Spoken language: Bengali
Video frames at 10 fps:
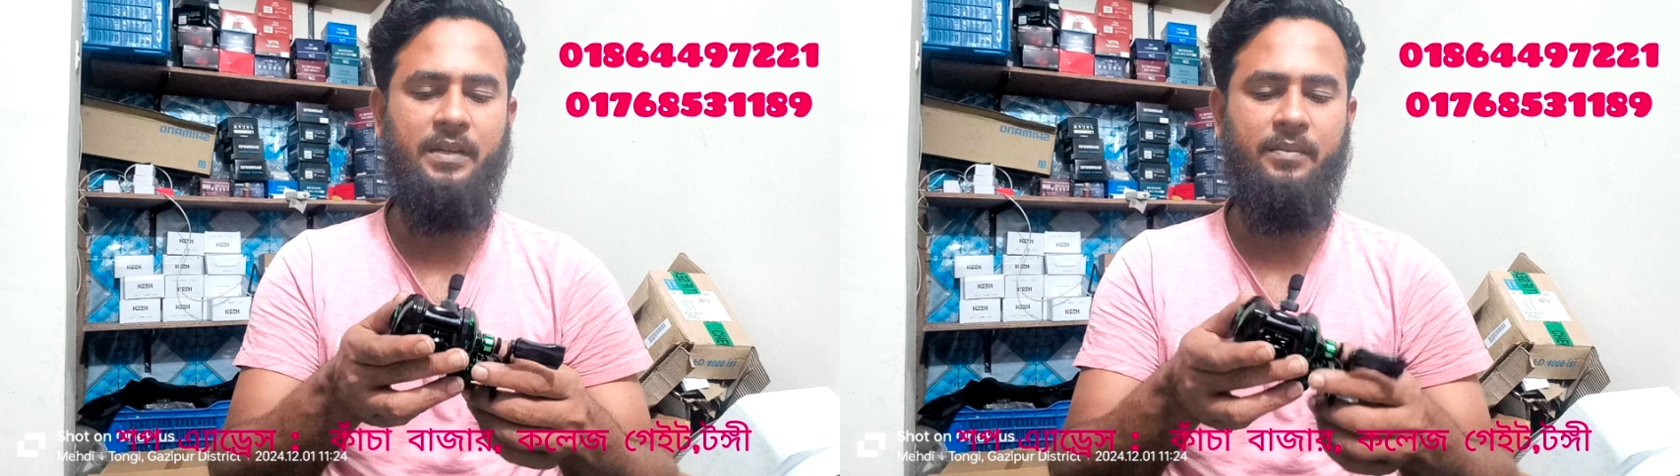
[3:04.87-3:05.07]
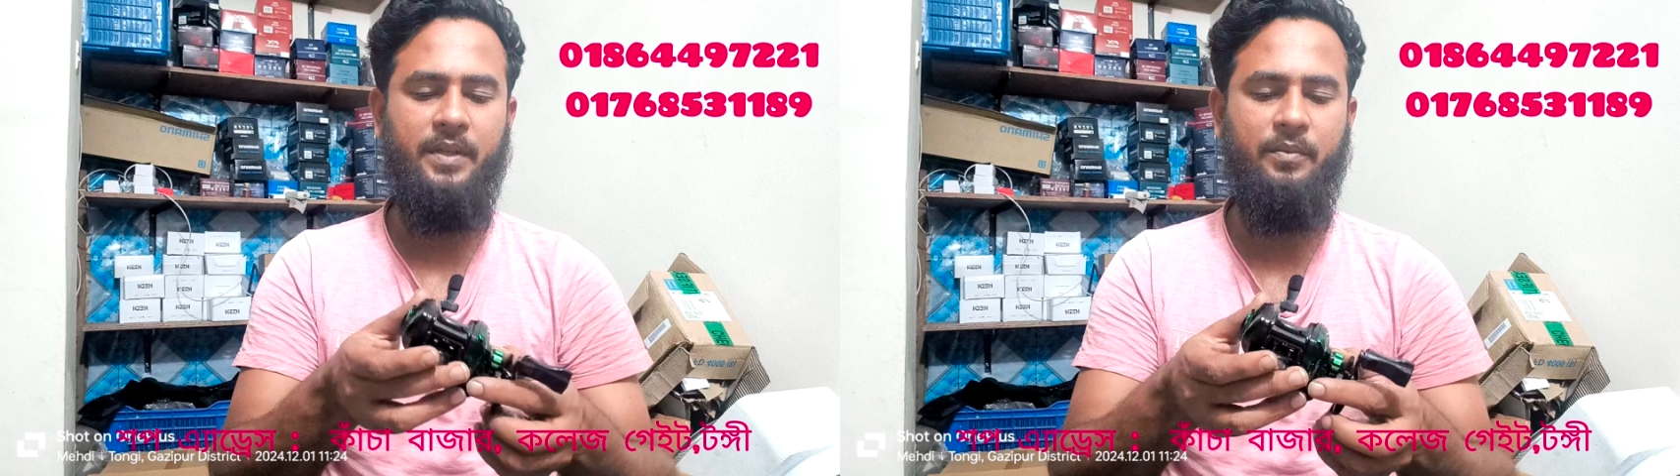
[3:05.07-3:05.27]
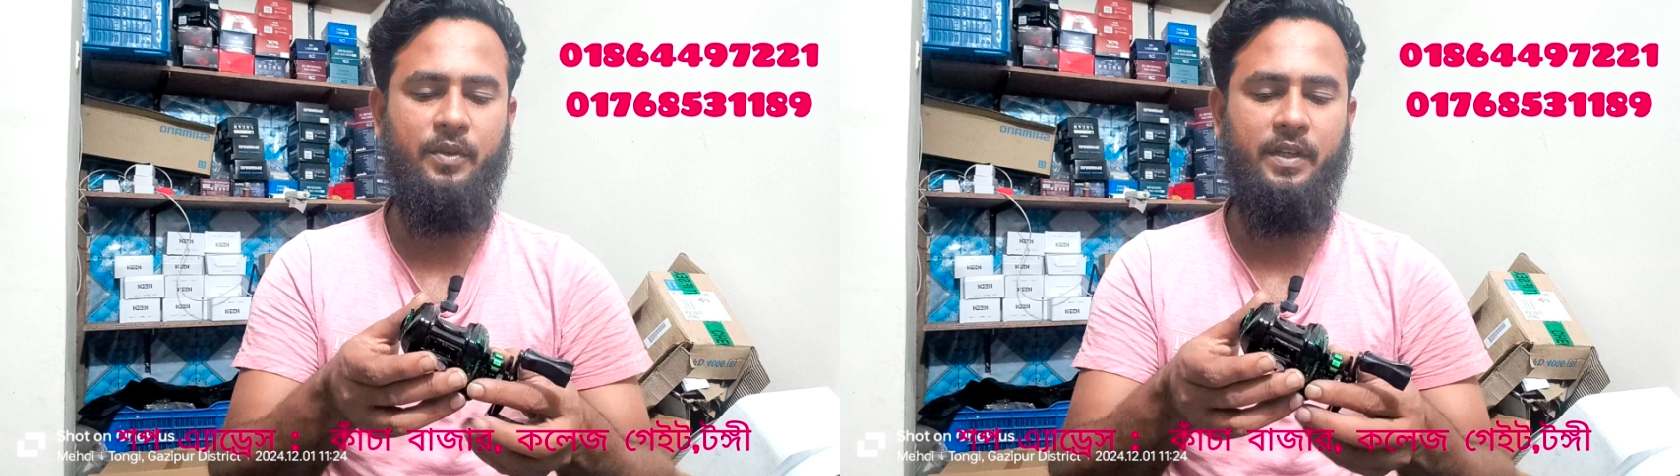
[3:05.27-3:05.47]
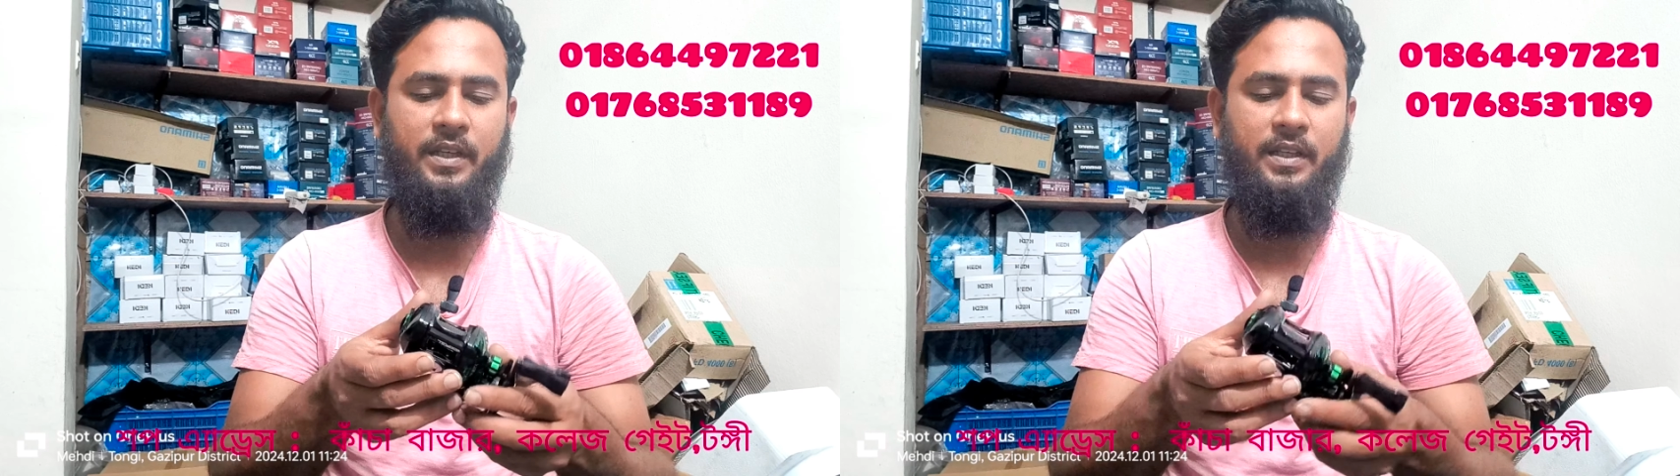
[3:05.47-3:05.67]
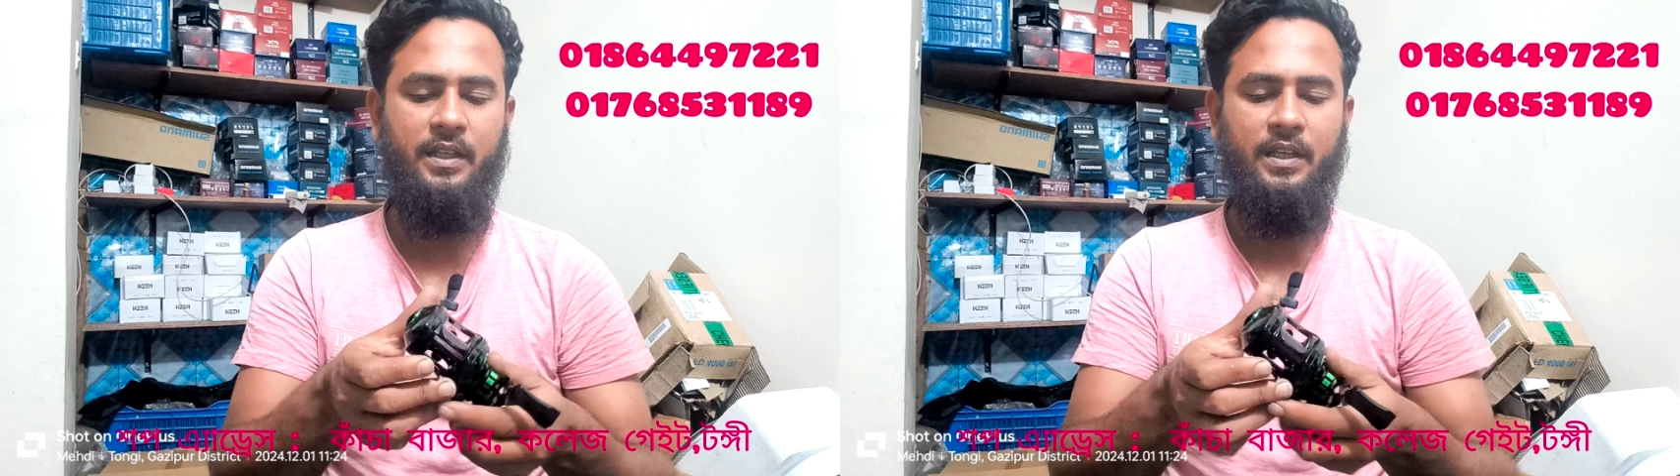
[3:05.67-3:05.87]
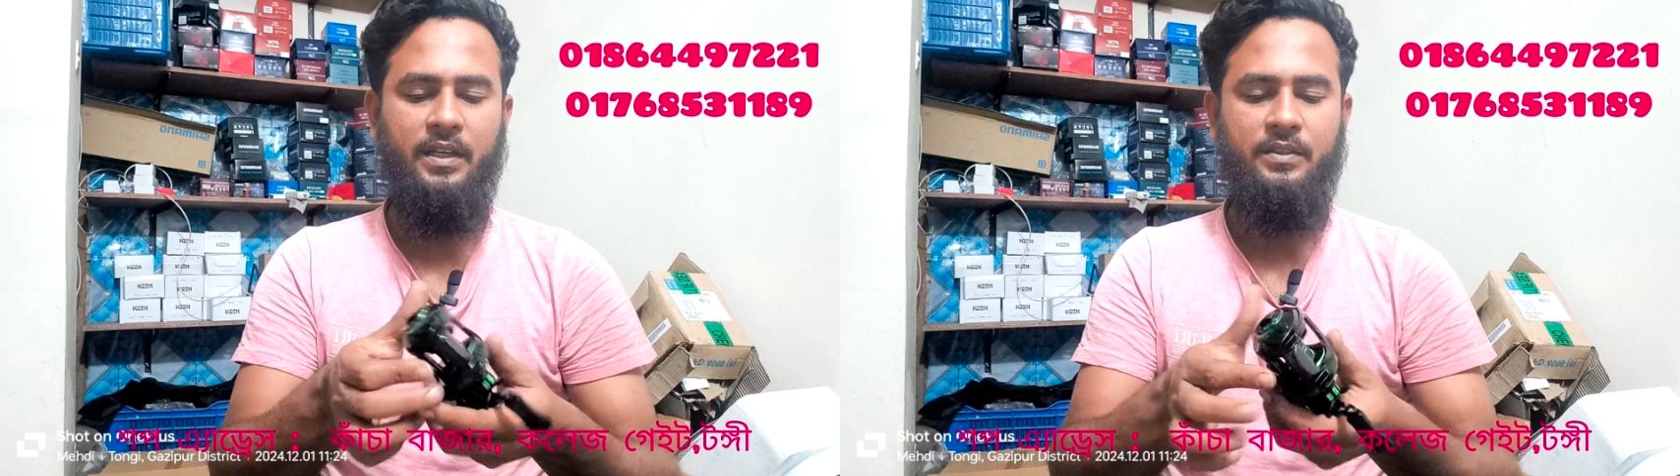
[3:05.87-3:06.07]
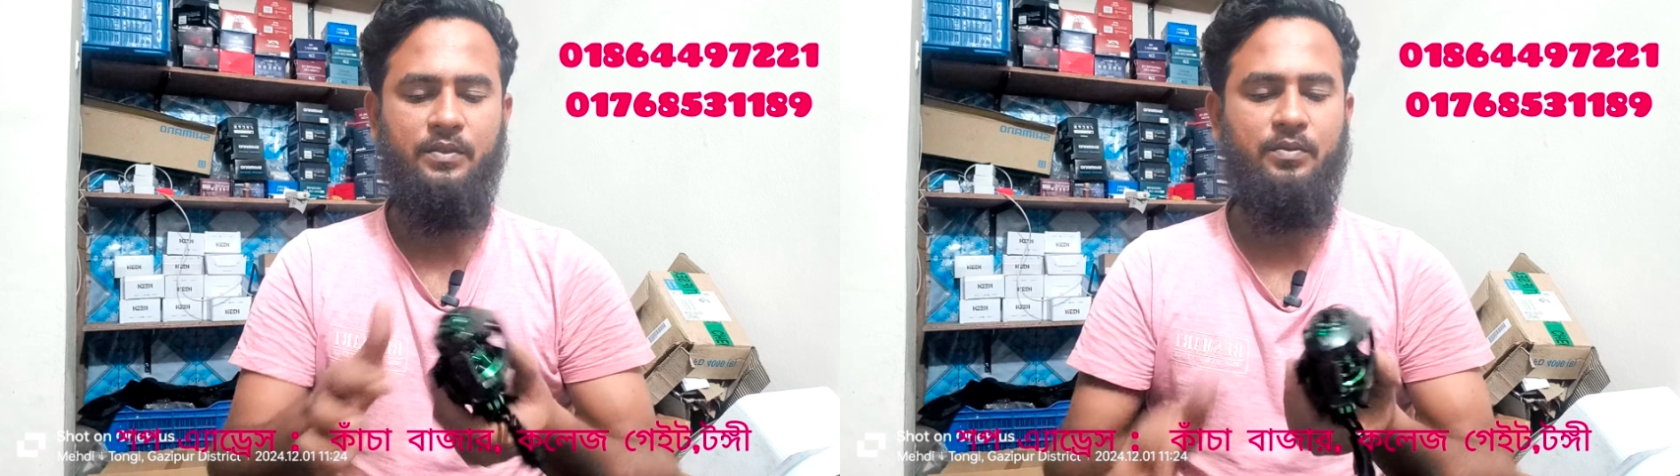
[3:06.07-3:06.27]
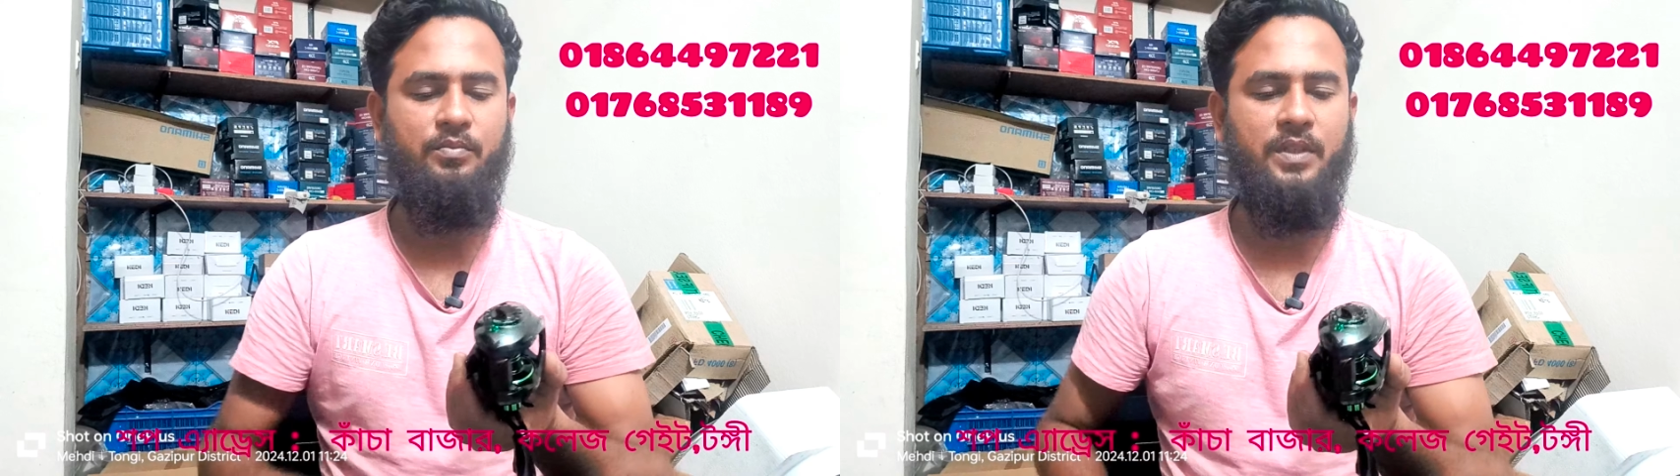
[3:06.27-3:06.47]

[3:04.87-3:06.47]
নামটা মনে নেই সো